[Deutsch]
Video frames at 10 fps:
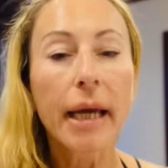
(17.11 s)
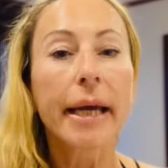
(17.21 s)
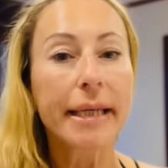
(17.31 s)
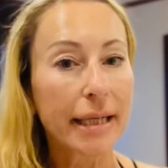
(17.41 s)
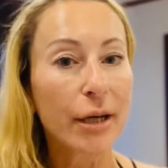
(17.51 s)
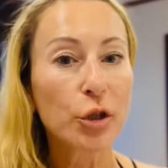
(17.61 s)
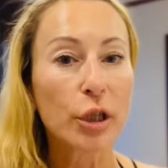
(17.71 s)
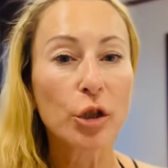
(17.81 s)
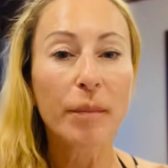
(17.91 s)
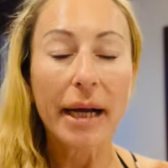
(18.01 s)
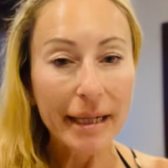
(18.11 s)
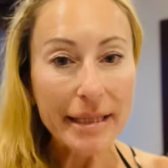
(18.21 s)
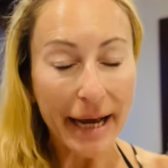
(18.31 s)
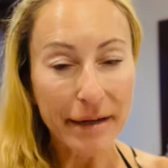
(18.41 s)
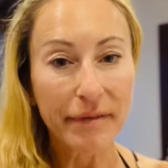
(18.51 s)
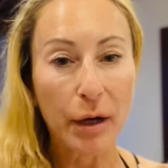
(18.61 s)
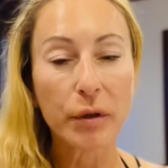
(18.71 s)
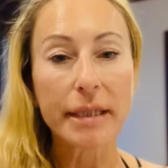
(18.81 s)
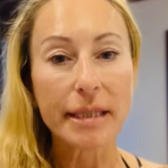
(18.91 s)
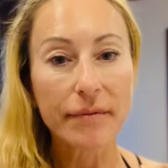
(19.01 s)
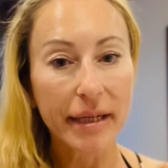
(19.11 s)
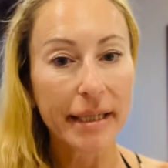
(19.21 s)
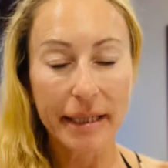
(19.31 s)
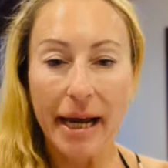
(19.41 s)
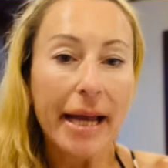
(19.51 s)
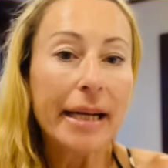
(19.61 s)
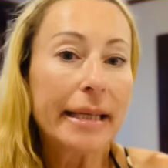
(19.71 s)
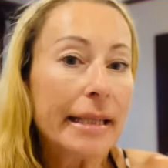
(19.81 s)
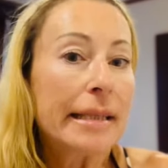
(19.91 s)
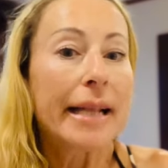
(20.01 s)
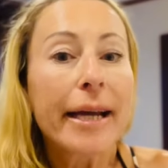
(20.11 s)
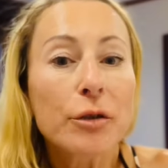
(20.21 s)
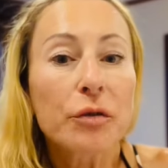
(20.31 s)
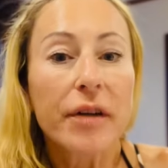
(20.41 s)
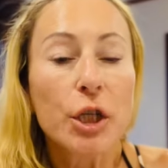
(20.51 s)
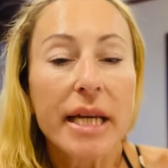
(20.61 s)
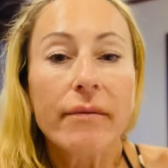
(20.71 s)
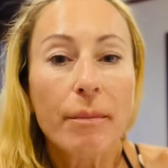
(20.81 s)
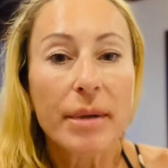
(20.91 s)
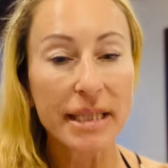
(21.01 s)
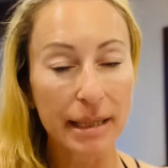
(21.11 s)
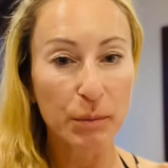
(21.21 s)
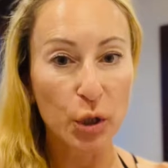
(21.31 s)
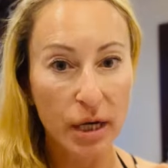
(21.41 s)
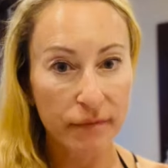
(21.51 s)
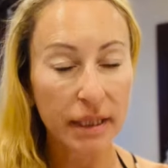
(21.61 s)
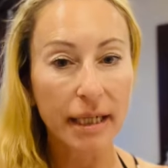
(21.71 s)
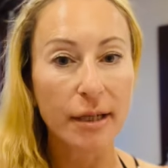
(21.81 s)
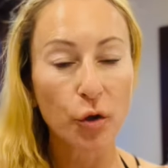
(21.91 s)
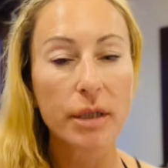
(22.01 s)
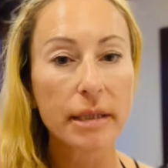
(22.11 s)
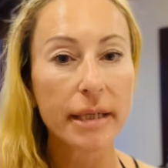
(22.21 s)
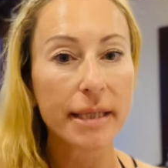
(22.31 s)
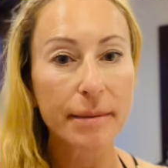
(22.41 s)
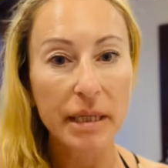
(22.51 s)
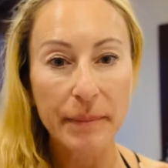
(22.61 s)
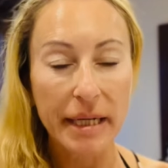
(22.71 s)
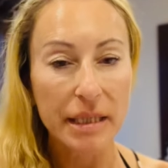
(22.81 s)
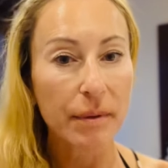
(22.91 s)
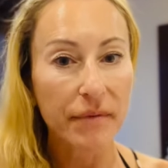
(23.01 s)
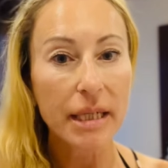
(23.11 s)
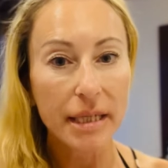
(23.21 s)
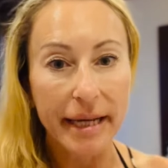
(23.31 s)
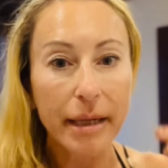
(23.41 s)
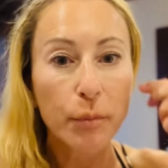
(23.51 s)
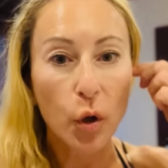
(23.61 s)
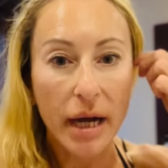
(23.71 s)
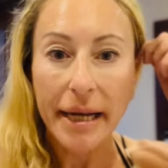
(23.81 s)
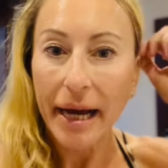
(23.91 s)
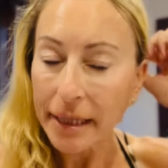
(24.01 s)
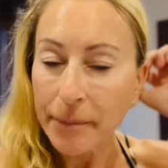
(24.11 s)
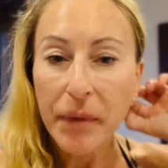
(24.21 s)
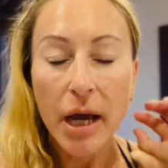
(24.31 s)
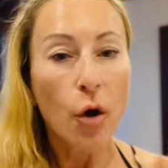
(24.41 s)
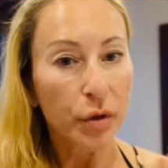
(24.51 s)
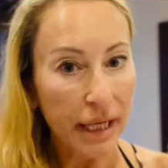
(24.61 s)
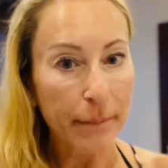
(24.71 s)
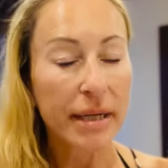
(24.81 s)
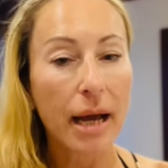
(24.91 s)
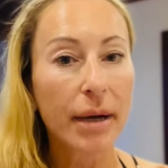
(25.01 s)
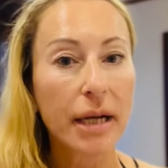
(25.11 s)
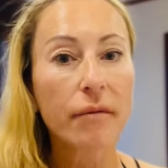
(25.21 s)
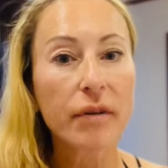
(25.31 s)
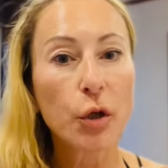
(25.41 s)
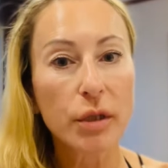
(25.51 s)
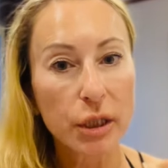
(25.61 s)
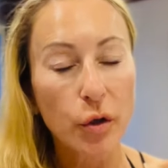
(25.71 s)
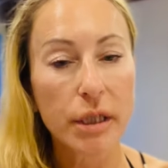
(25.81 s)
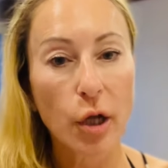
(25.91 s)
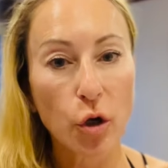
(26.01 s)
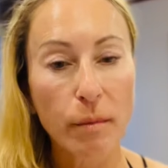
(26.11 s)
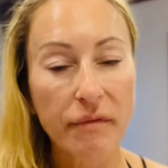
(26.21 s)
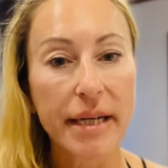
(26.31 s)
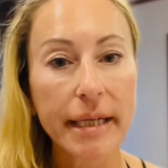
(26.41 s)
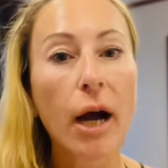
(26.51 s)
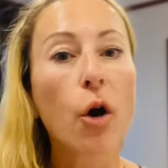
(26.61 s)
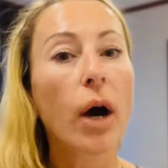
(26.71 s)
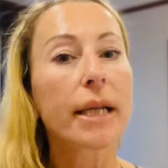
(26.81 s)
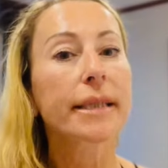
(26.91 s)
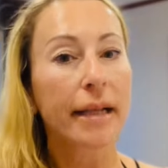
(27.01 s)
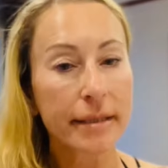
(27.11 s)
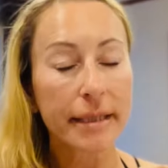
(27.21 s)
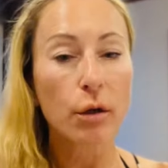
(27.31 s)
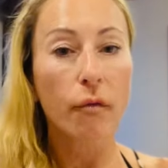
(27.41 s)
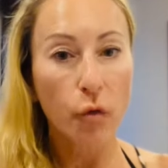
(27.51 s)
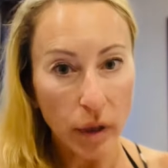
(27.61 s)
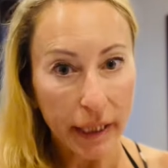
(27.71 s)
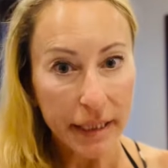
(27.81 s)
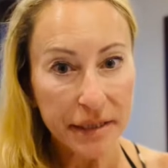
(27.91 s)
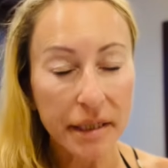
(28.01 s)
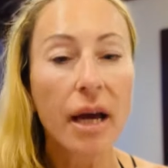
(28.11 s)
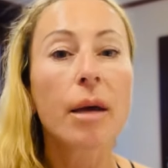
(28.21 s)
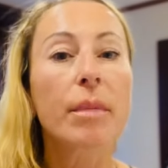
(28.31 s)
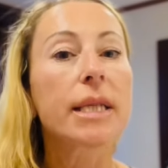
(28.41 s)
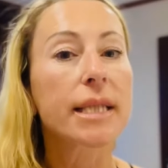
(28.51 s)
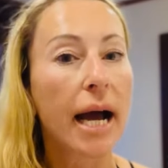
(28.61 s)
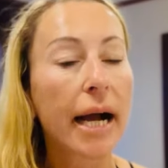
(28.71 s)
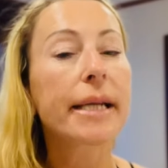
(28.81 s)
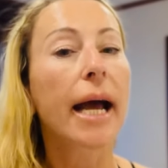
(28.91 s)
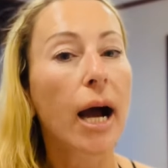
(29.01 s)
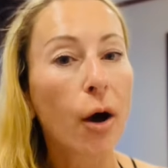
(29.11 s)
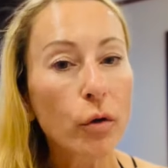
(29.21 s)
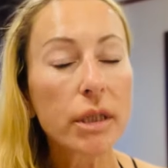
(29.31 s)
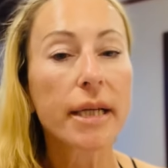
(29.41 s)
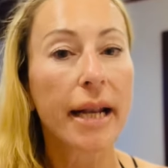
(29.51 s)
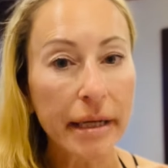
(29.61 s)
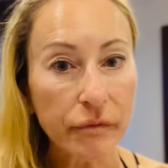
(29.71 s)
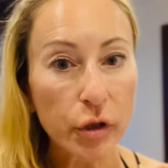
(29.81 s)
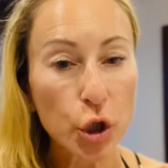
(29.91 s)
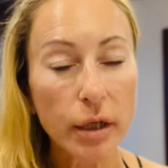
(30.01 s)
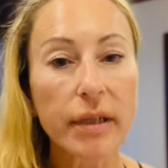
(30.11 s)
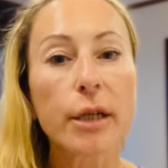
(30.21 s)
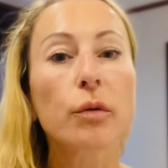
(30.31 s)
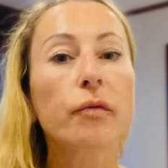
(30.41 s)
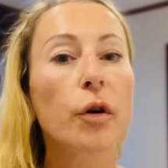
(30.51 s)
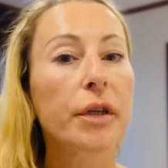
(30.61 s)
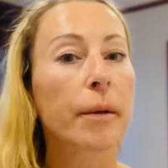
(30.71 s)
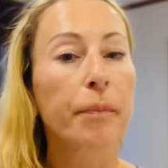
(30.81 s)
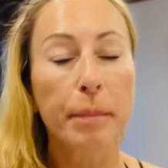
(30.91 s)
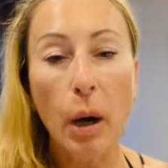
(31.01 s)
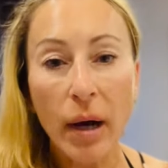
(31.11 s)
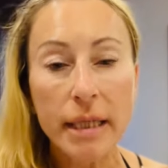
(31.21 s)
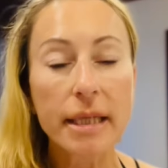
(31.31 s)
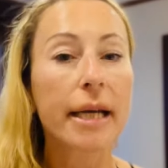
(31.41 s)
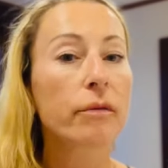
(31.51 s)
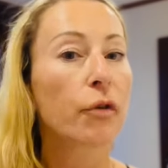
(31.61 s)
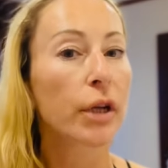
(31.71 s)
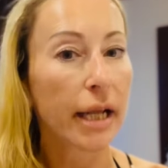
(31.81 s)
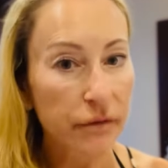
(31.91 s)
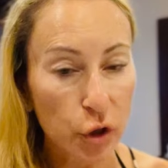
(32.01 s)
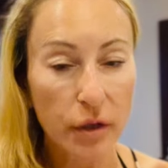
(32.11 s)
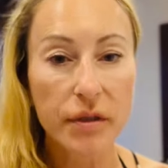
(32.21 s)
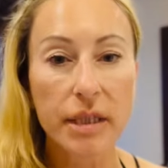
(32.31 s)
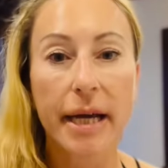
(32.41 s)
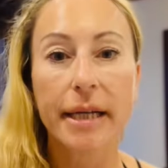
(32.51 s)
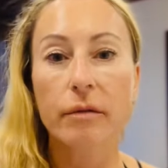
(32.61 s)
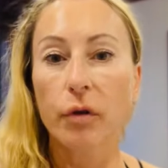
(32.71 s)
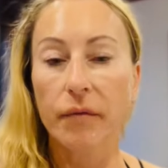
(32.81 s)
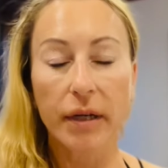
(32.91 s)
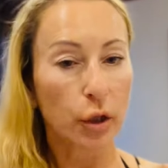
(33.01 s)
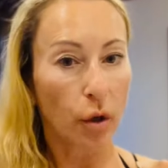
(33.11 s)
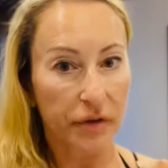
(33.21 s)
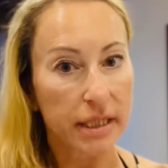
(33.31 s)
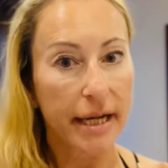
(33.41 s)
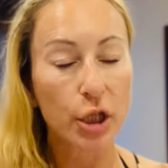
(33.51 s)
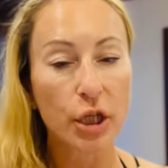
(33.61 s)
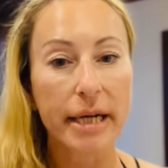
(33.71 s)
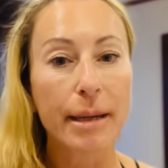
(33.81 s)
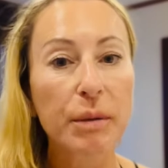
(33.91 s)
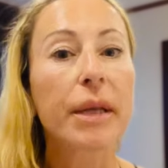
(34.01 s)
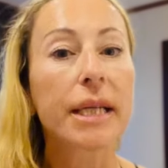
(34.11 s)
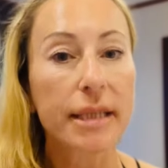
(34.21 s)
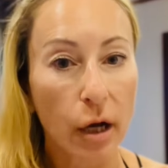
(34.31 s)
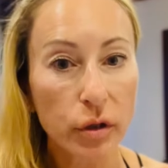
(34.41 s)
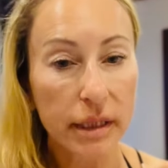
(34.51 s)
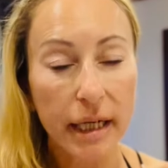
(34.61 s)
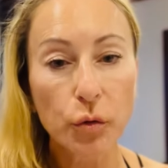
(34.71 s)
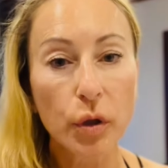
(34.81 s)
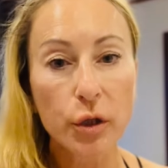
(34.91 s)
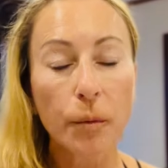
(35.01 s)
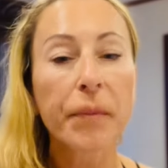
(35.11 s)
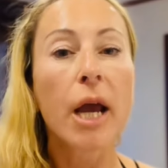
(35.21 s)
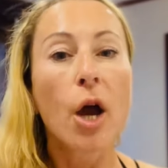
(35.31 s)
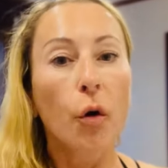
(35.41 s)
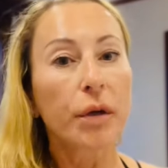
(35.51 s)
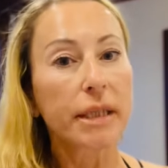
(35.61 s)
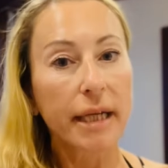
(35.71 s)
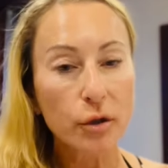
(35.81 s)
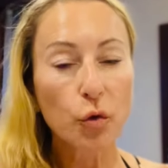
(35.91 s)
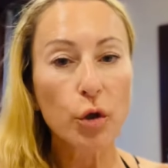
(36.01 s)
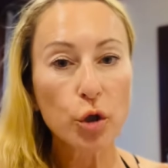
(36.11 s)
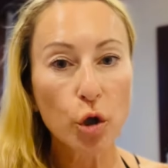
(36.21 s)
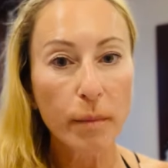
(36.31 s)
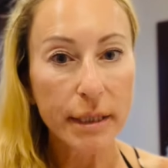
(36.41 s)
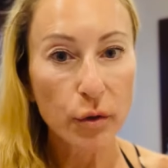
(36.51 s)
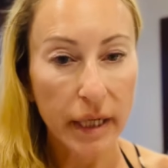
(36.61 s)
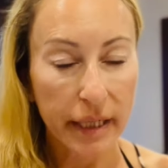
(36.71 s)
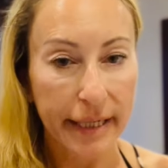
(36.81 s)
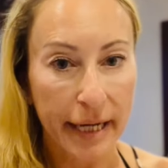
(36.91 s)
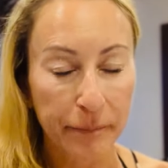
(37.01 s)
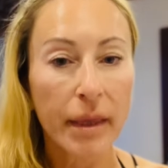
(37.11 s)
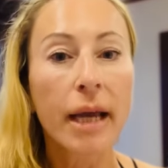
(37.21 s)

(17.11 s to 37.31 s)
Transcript: Ich erkläre euch das nochmal ganz einfach und es ist wirklich, eigentlich ist es leicht zu verstehen, wenn man sich damit beschäftigt hat. Ansonsten ist es manchmal, dass man wirklich eine Denkblockade hat und ich habe in einem anderen Video, das ich euch dann auch nochmal verlinke, auch alles ganz genau vorgerechnet mit Zahlen aus der Landwirtschaft, also von ähm, Bauernseiten, von Landwirtschaftsseiten, von wirklich offiziellen Stellen, habe ich mir nichts ausgedacht oder so. Und das ganz kurz nochmal zu erklären.